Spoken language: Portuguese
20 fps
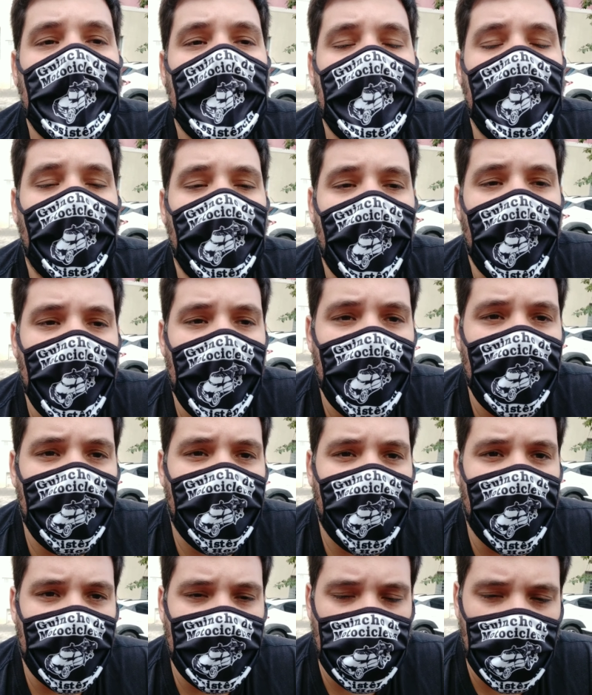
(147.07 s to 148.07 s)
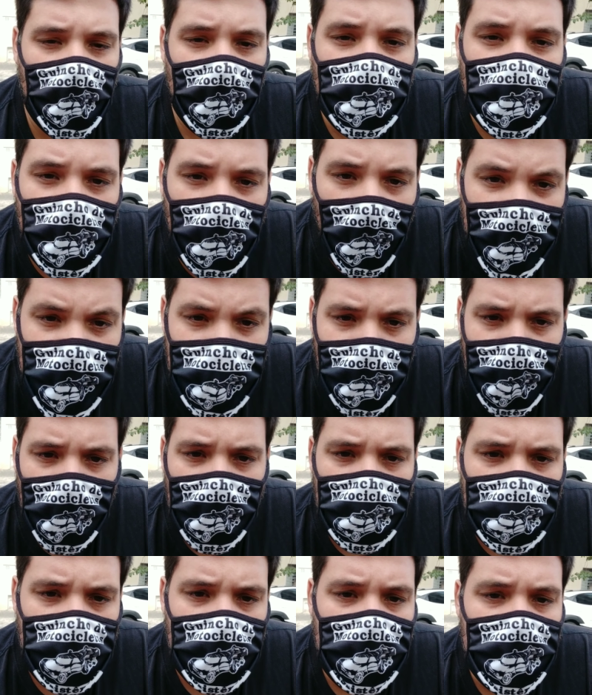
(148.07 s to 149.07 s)
também fraturou os dois
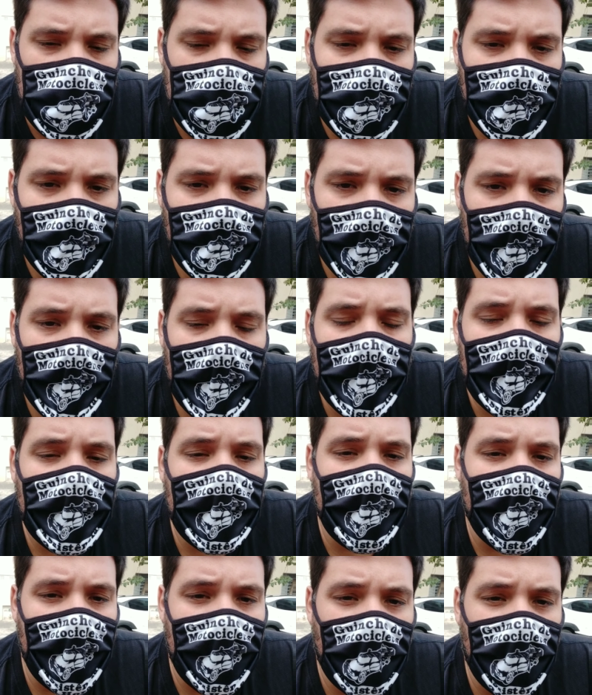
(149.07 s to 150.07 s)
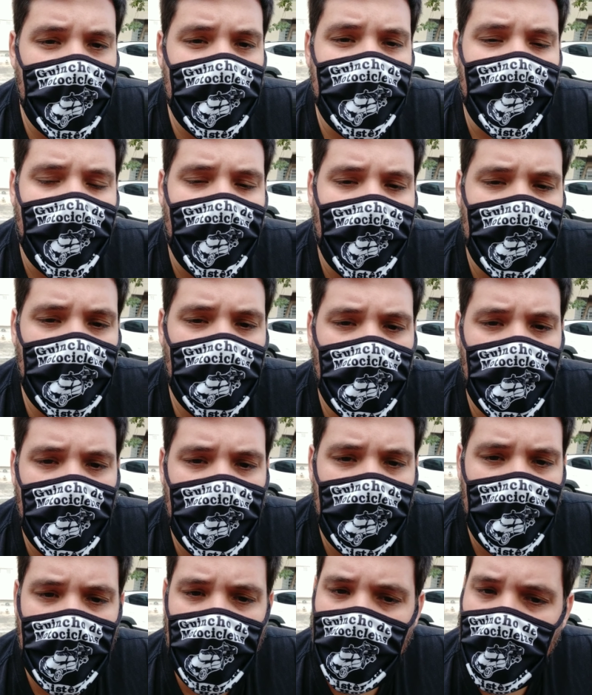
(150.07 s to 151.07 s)
pulsos, né, coitado,
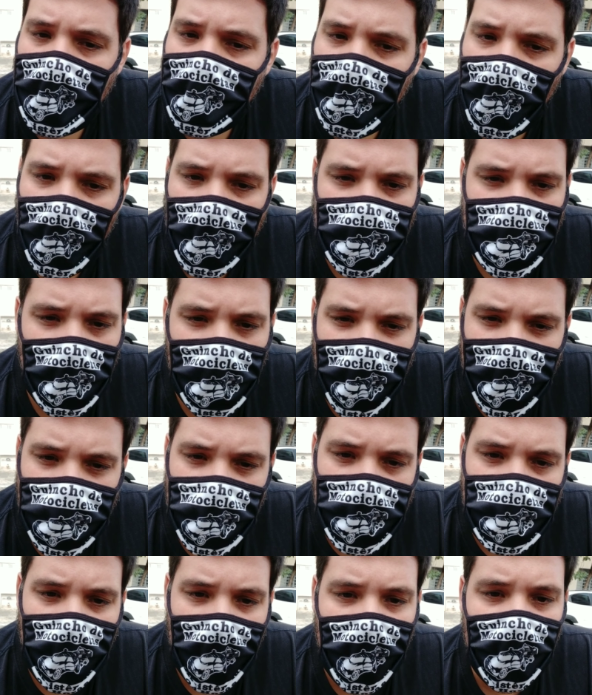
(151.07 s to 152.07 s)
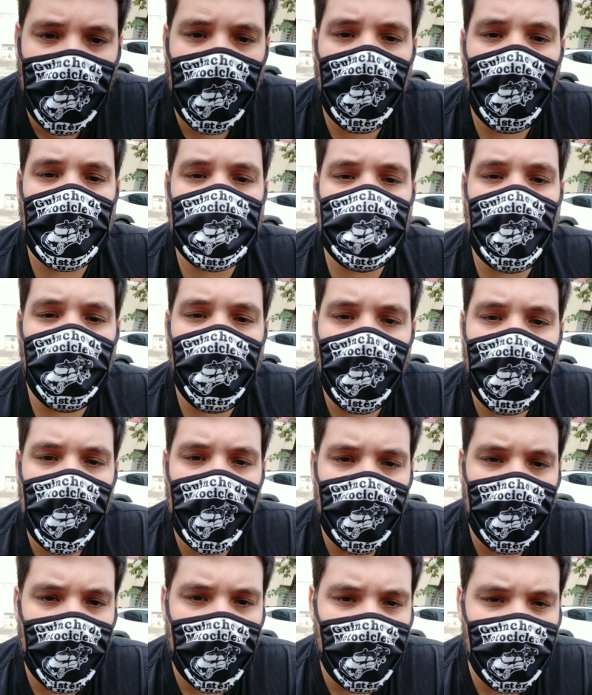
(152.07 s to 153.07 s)
e porra, são pessoas maravilhosas, uma família
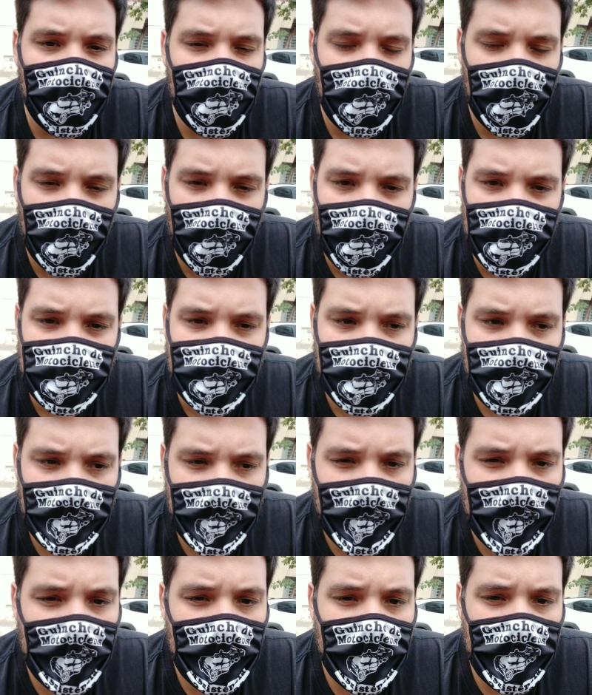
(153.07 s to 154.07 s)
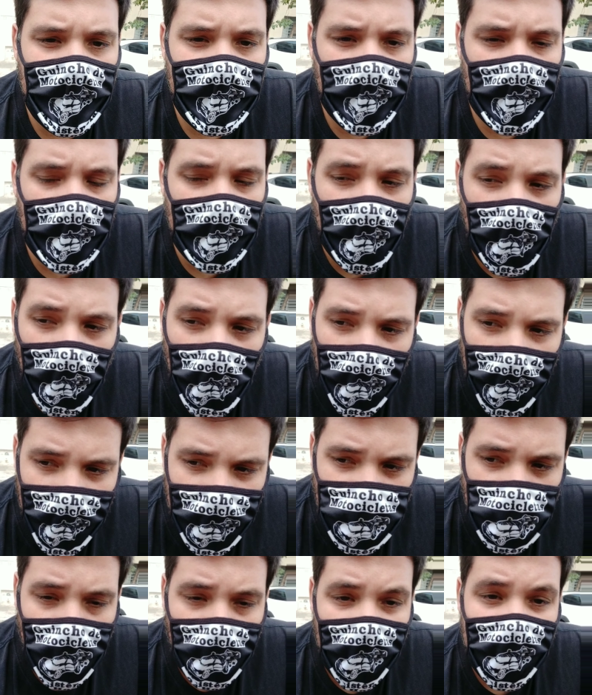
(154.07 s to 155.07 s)
maravilhosa, que eu
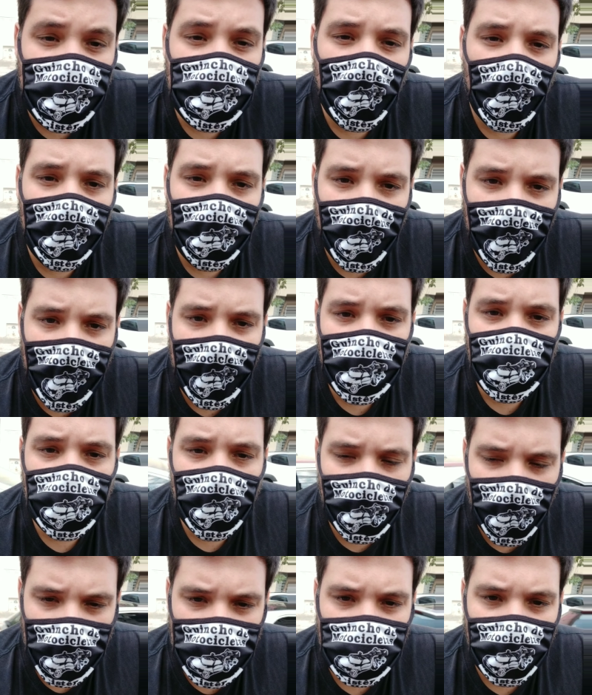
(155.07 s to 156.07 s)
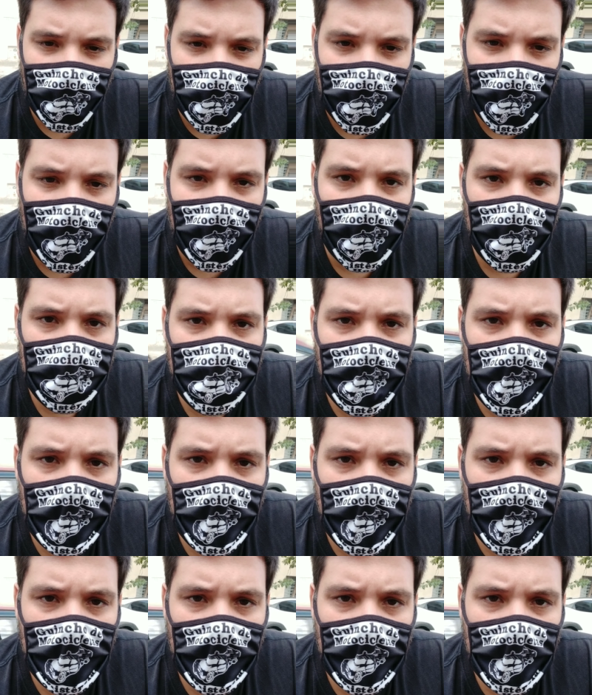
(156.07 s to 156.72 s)
conheço pessoalmente, eu posso falar,